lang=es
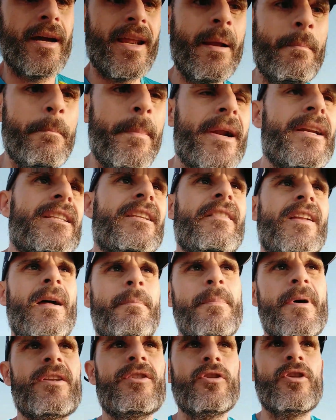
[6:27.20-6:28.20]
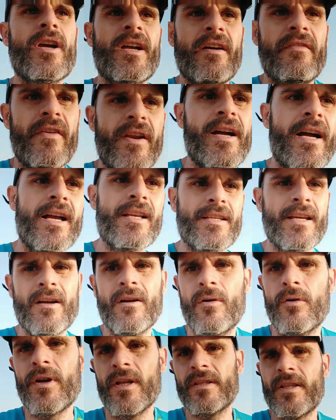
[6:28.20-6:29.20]
Gran parte de las personas que
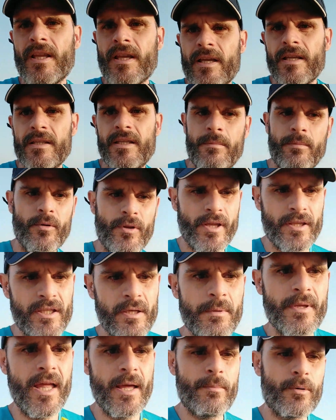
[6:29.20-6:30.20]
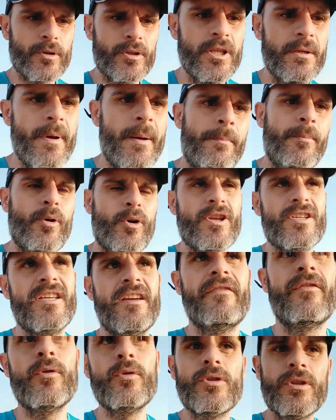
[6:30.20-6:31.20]
fracasan con este tipo de actividad deportiva es porque
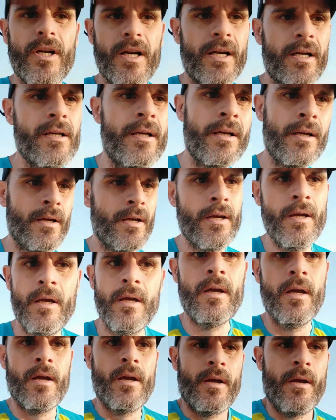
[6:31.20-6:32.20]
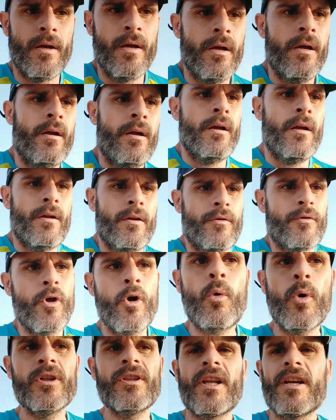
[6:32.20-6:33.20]
se frustran,
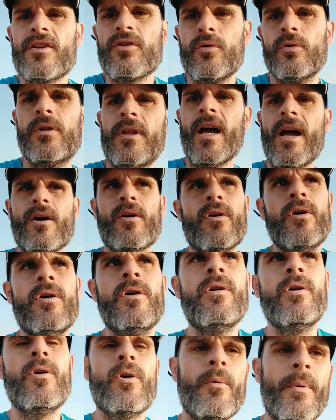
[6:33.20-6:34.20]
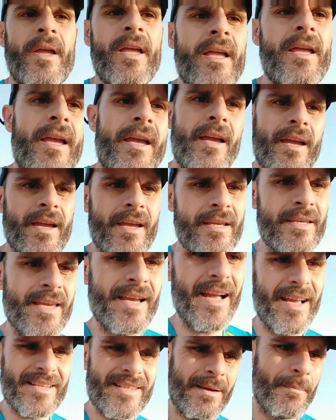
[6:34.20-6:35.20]
no encuentran resultados, o ven que
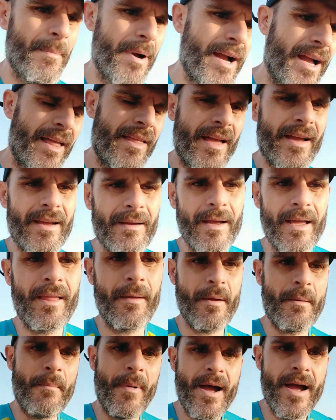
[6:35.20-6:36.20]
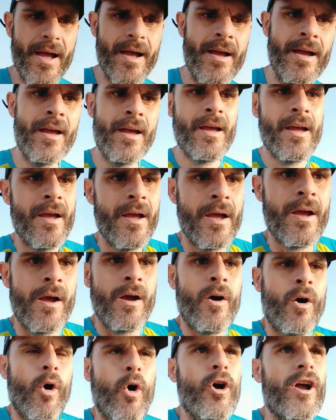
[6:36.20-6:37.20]
se cansan más cada, vez más,
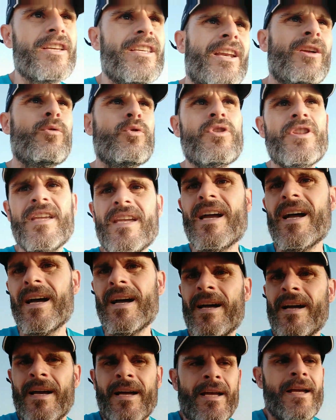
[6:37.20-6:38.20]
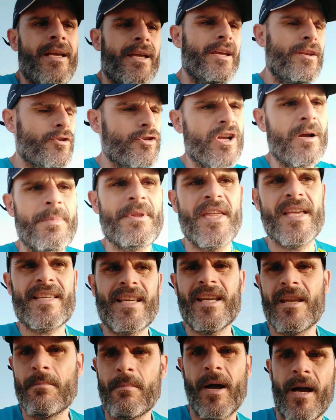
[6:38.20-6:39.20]
o que salen un día y no son capaces
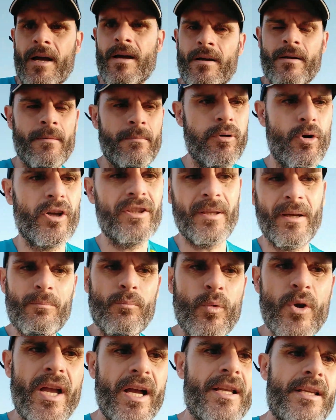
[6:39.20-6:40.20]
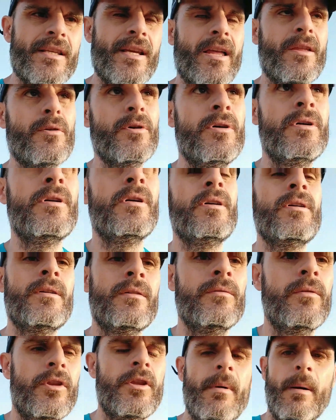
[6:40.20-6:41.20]
de salir más, porque están muy cansados.
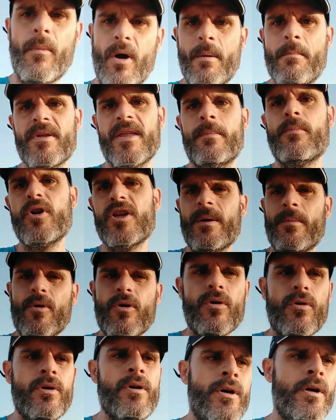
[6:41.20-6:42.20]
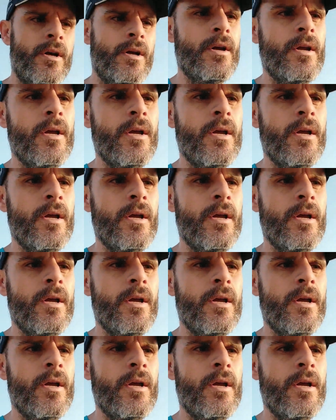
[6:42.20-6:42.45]
vamos a empezar poquito a poco